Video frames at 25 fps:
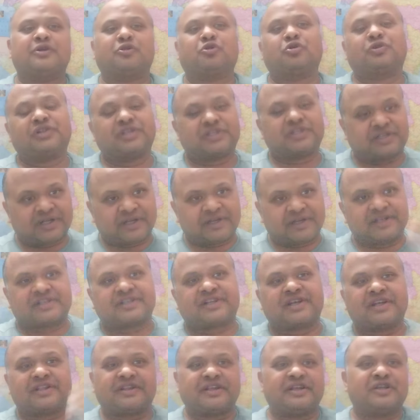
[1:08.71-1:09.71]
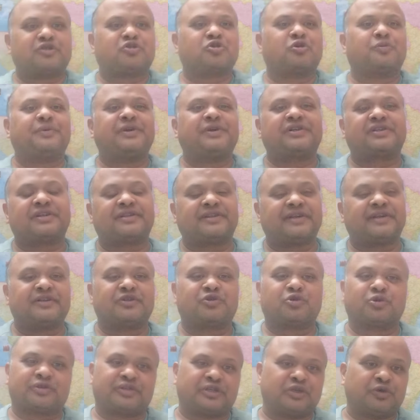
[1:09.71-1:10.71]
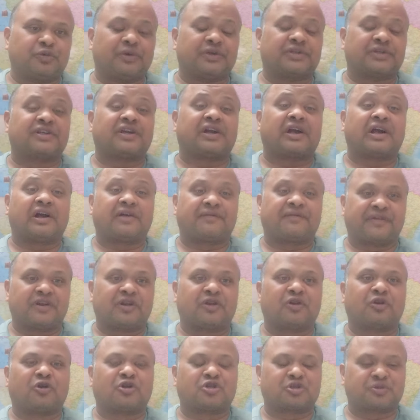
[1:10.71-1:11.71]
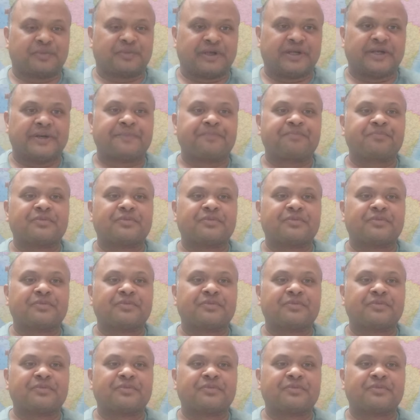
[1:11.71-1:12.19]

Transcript: तो जिस तरह इसके 320 से 380 हुए से हाफ एन आवर लॉस में